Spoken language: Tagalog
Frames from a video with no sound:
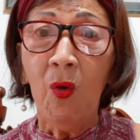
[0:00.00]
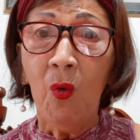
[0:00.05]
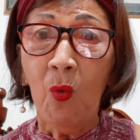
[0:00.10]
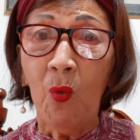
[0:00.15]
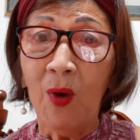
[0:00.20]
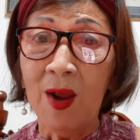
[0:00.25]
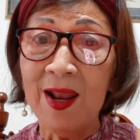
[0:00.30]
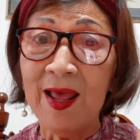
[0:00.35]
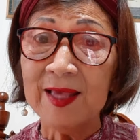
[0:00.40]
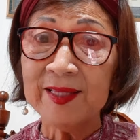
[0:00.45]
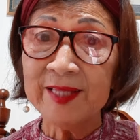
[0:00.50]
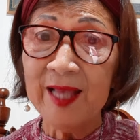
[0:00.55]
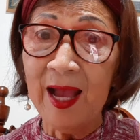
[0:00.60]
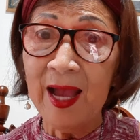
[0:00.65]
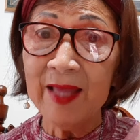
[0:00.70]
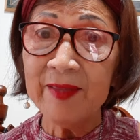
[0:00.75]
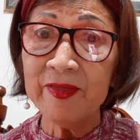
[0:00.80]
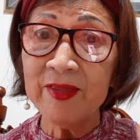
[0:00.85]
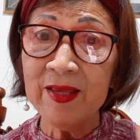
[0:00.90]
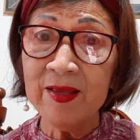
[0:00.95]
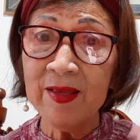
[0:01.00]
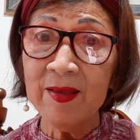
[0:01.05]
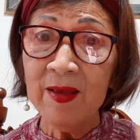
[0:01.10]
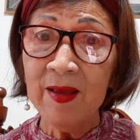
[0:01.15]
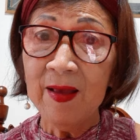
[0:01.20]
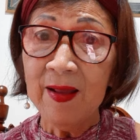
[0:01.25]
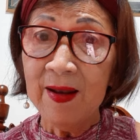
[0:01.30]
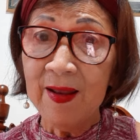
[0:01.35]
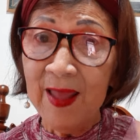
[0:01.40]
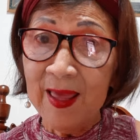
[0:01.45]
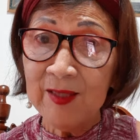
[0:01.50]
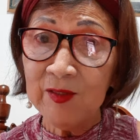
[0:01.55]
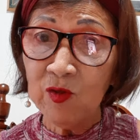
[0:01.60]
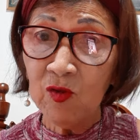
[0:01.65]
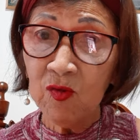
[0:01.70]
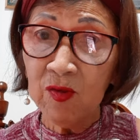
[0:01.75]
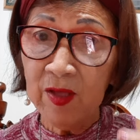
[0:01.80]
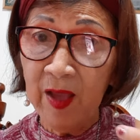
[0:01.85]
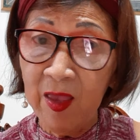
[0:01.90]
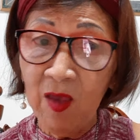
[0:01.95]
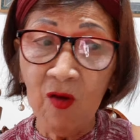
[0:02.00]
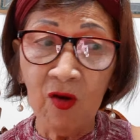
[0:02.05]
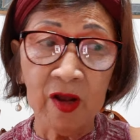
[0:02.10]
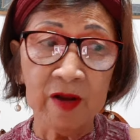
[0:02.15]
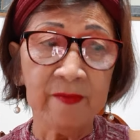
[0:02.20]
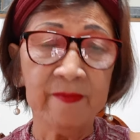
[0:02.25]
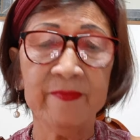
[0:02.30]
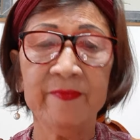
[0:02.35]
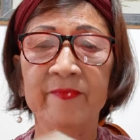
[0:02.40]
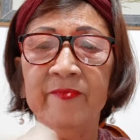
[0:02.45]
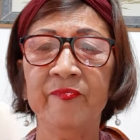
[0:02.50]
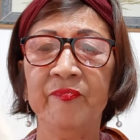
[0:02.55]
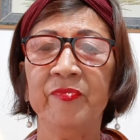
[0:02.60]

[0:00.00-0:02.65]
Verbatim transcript: wala sa ating lesson ngayon.